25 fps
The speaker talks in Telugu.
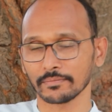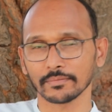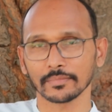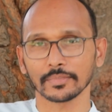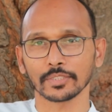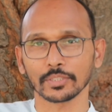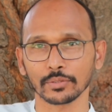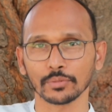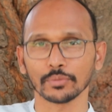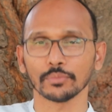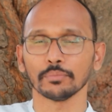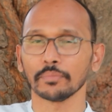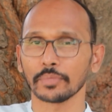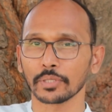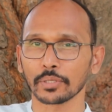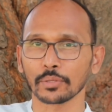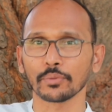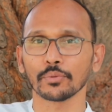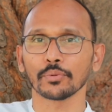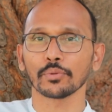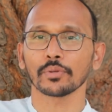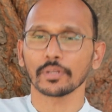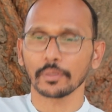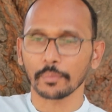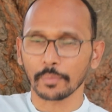మనం మీరు
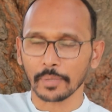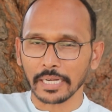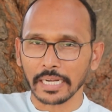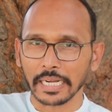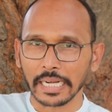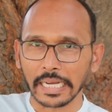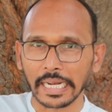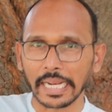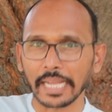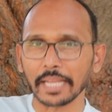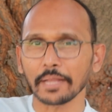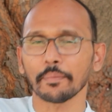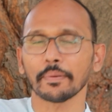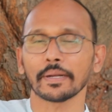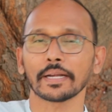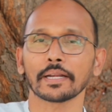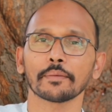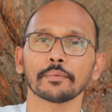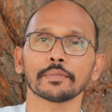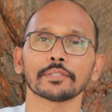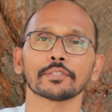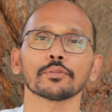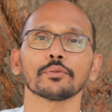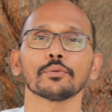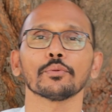నూరినప్పుడు డ్రై బండ
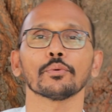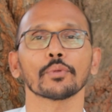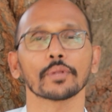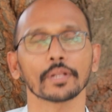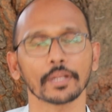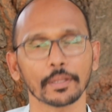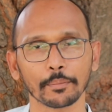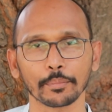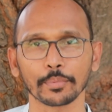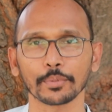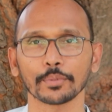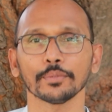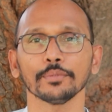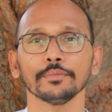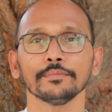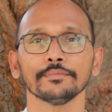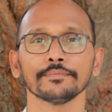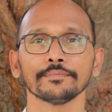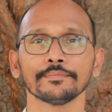మీద నూరినప్పుడు